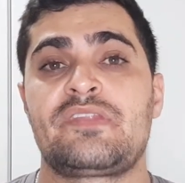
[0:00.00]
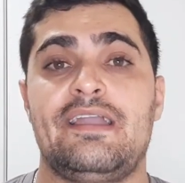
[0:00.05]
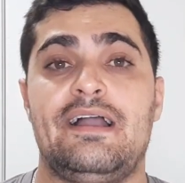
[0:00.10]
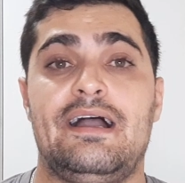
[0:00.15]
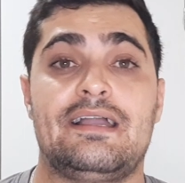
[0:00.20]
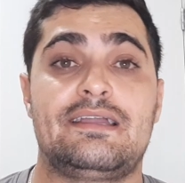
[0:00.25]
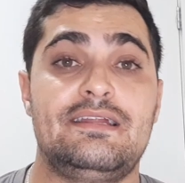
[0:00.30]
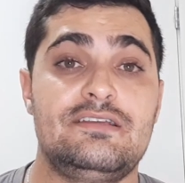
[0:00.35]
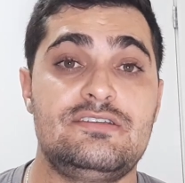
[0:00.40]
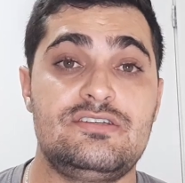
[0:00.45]

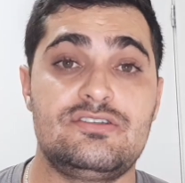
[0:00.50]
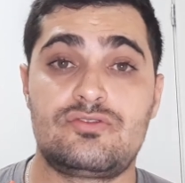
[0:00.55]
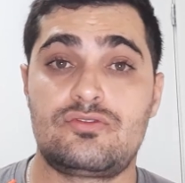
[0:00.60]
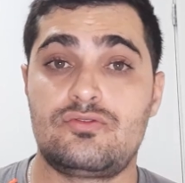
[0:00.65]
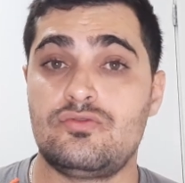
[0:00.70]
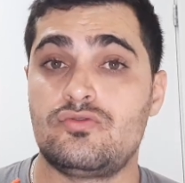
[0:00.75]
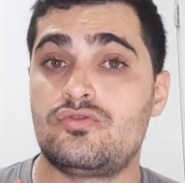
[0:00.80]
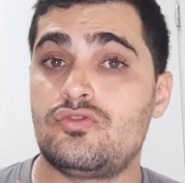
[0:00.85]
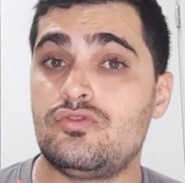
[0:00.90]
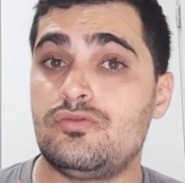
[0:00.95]
Acredito que
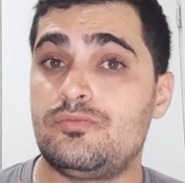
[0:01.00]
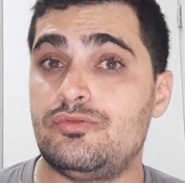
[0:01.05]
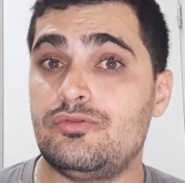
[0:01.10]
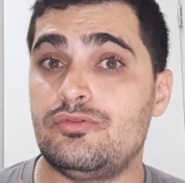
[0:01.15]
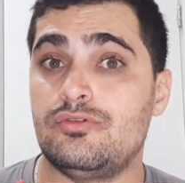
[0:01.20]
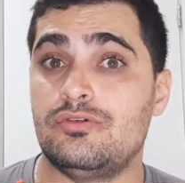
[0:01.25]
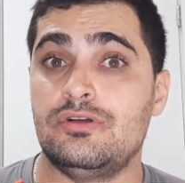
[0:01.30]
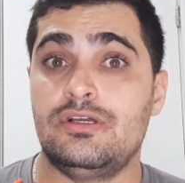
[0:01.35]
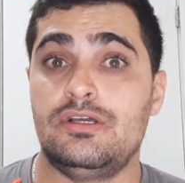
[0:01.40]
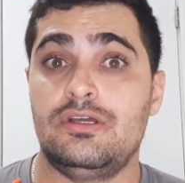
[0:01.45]
o
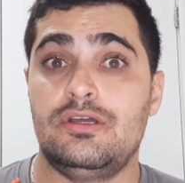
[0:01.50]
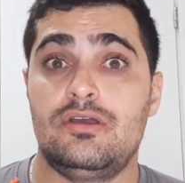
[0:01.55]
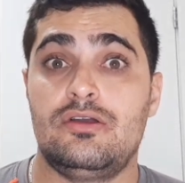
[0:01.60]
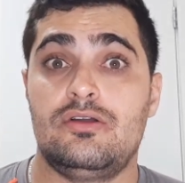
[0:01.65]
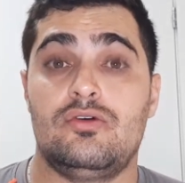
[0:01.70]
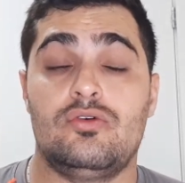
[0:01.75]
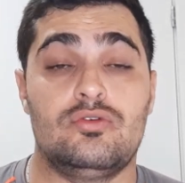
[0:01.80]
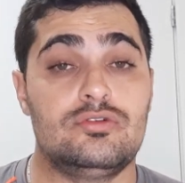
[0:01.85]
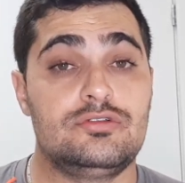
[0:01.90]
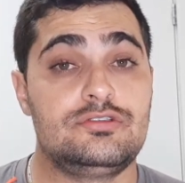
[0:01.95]
grupo
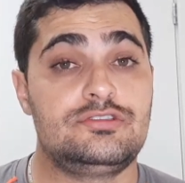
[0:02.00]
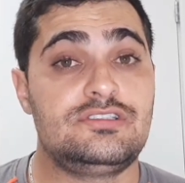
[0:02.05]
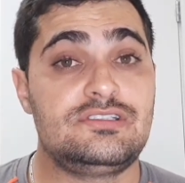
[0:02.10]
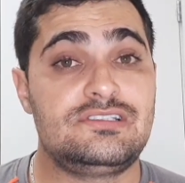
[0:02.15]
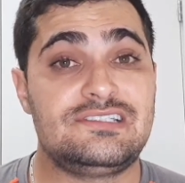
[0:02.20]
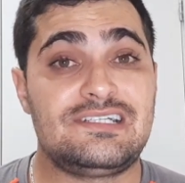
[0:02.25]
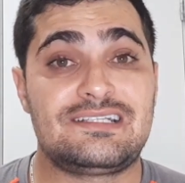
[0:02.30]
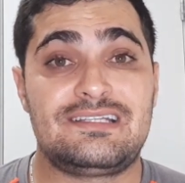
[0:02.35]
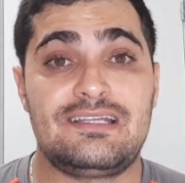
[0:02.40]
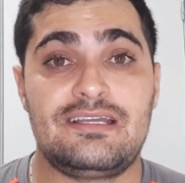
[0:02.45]
hoje
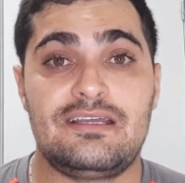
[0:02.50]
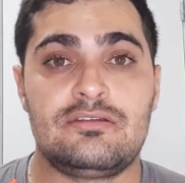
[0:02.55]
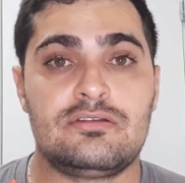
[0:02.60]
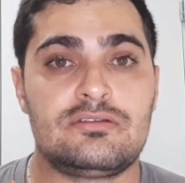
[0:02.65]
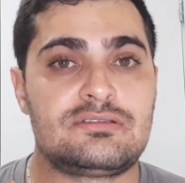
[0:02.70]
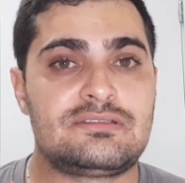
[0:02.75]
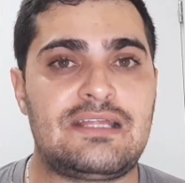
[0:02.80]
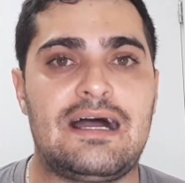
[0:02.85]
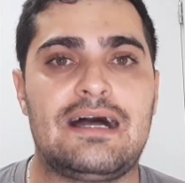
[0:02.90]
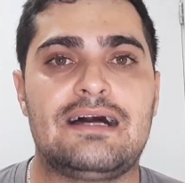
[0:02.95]
já tenha
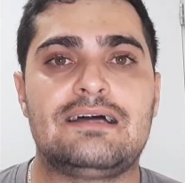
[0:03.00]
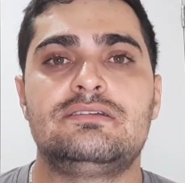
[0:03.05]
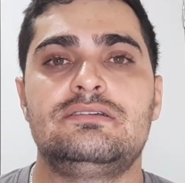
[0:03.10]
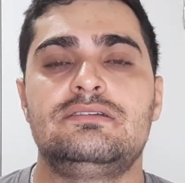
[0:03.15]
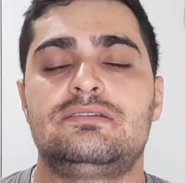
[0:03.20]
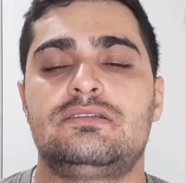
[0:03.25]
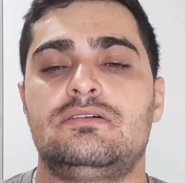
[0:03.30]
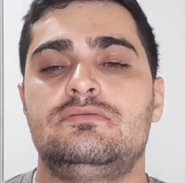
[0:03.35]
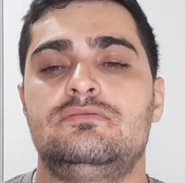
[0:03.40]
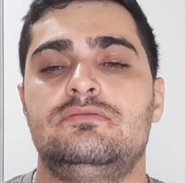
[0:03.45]
lotado,
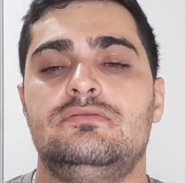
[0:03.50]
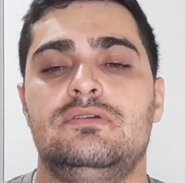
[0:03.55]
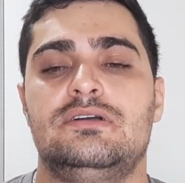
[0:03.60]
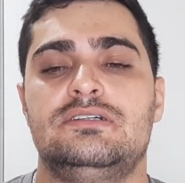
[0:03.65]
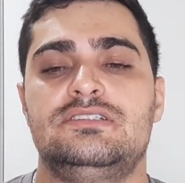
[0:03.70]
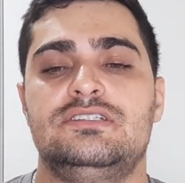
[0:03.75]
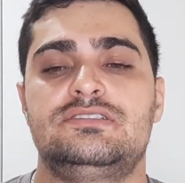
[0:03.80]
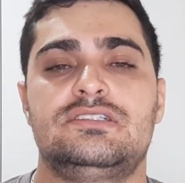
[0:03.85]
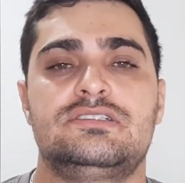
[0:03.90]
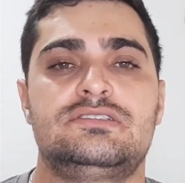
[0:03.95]
então a
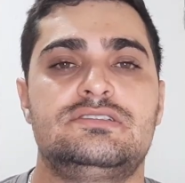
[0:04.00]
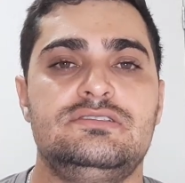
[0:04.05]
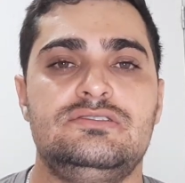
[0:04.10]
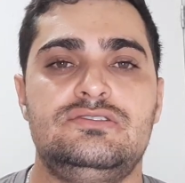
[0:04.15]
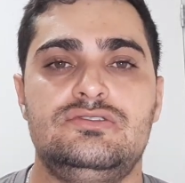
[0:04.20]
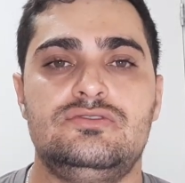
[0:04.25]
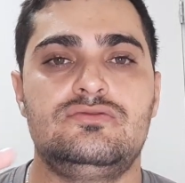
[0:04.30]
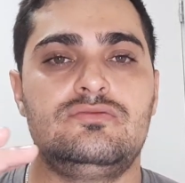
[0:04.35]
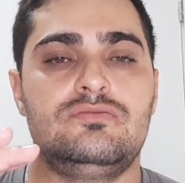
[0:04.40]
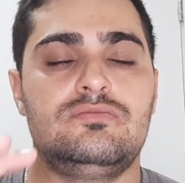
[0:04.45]
gente
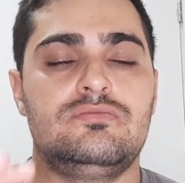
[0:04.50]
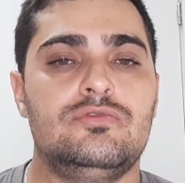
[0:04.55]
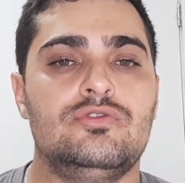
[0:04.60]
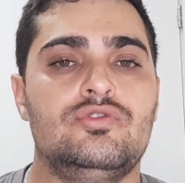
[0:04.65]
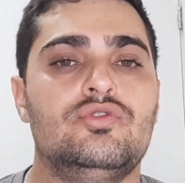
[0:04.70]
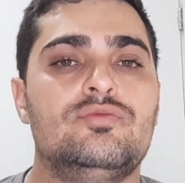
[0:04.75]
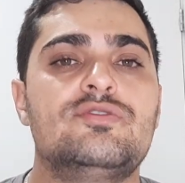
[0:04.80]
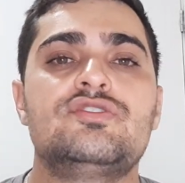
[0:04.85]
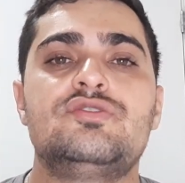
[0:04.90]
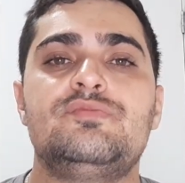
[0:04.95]
atingiu o
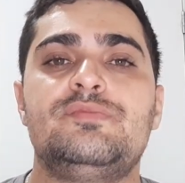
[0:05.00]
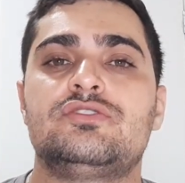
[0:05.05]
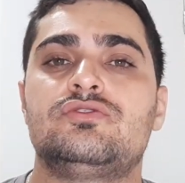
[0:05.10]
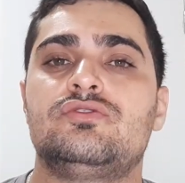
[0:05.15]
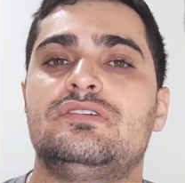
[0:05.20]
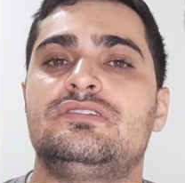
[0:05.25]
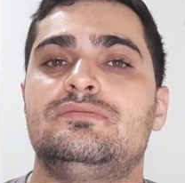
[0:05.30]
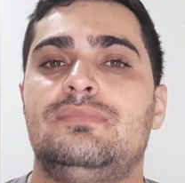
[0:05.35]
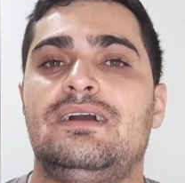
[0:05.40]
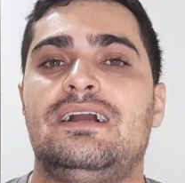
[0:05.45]
número de
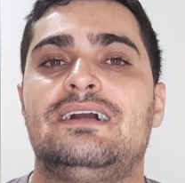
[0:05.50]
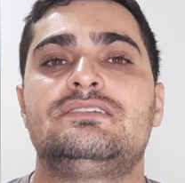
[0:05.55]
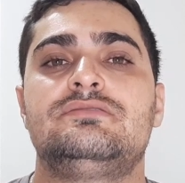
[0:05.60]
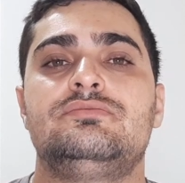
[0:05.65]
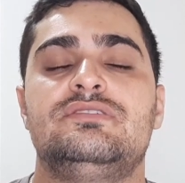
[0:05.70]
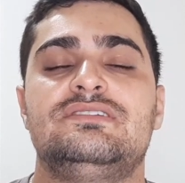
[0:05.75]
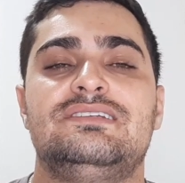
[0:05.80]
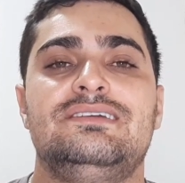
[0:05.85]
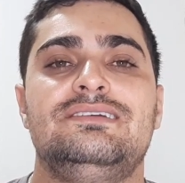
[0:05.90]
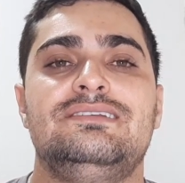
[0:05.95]
pessoas
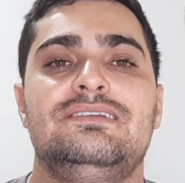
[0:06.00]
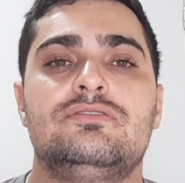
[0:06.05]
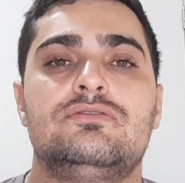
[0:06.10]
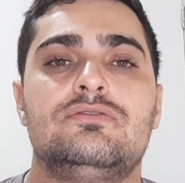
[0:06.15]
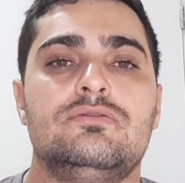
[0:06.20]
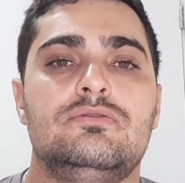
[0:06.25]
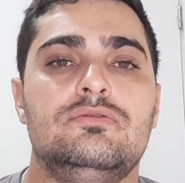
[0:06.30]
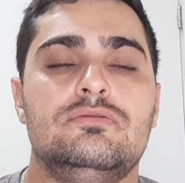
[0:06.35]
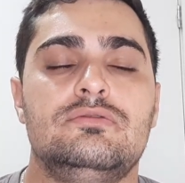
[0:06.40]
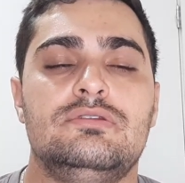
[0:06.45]
máximas aí
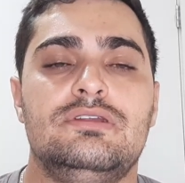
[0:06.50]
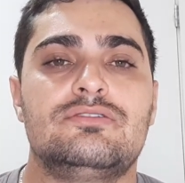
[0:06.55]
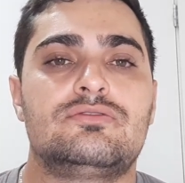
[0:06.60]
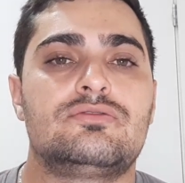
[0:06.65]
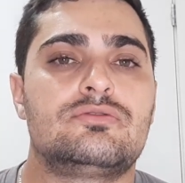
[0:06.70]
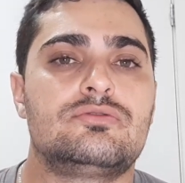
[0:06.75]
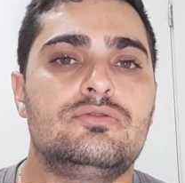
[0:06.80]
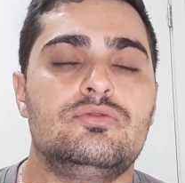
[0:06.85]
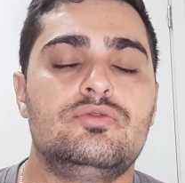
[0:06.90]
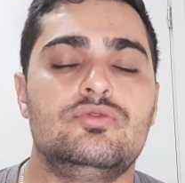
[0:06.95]
dentro, dentro
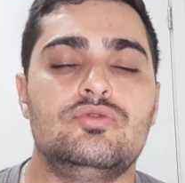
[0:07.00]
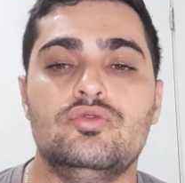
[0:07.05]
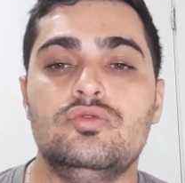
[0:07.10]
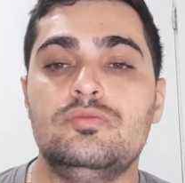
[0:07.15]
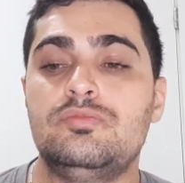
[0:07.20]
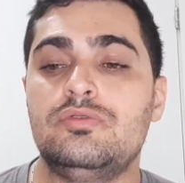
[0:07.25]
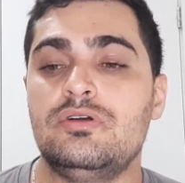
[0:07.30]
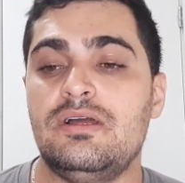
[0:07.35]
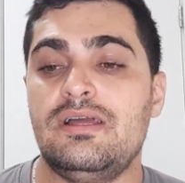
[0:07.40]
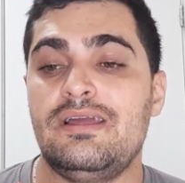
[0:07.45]
do
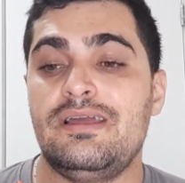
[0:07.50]
grupo.